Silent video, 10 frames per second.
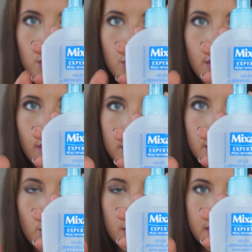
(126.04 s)
que vous pouvez voir le
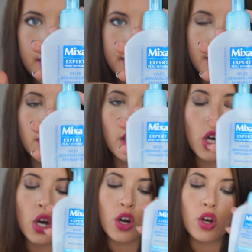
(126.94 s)
niveau est ici.
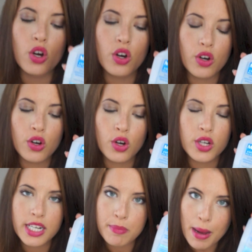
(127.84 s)
Euh,
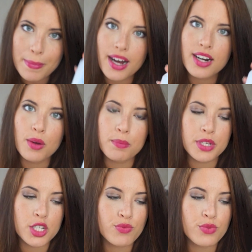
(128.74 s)
il est pas mal,
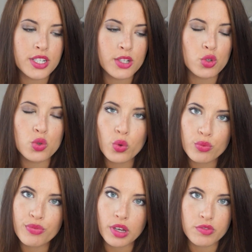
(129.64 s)
mais je, vais, je
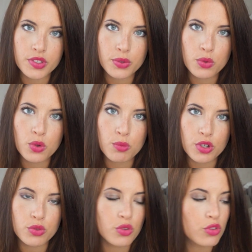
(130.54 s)
compte vous faire une vidéo au
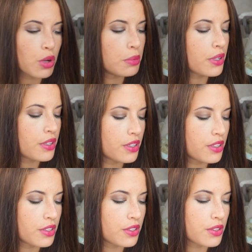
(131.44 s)
mois d'octobre,
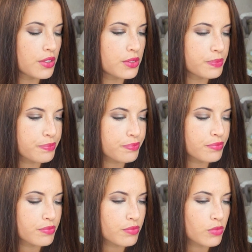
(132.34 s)
euh,
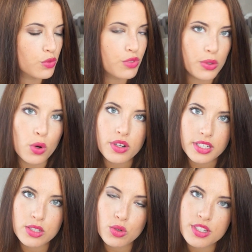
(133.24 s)
une vidéo
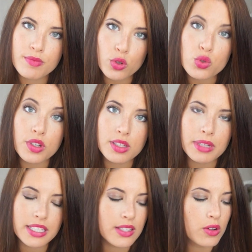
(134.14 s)
exclusivement sur les
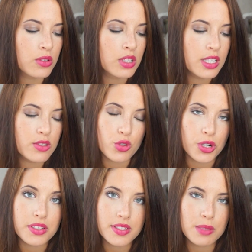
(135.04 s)
démaquillants, j'en
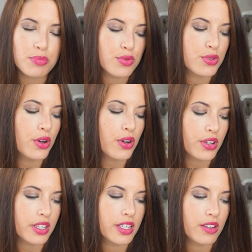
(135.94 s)
ai testé
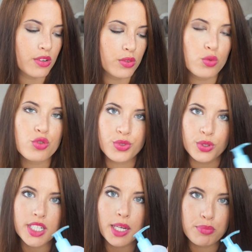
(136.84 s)
plusieurs, et euh, donc je vous
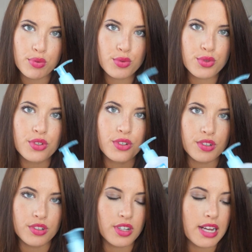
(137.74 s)
en dirai plus
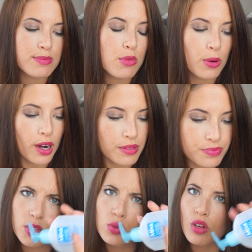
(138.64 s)
à ce moment-là.
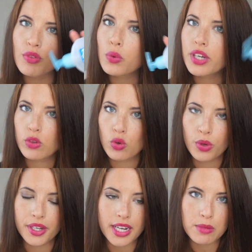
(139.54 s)
Il coûte environ 4
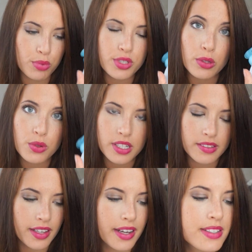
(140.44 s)
euros et quelques pour celles que ça
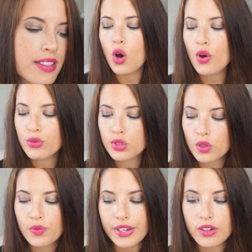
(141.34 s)
intéresse. En
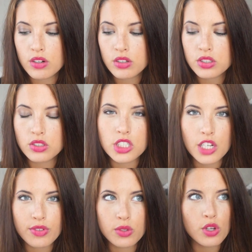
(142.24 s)
revenant de vacances,
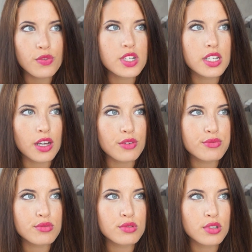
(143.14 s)
j'avais une offre chez
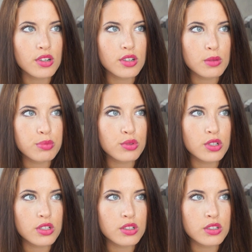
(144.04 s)
Carrefour
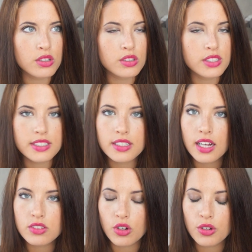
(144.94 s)
pour des
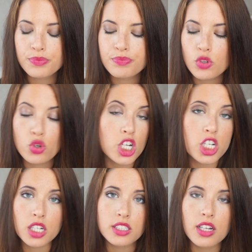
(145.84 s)
hydratants, je
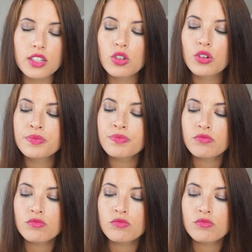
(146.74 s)
cherchais un hydratant.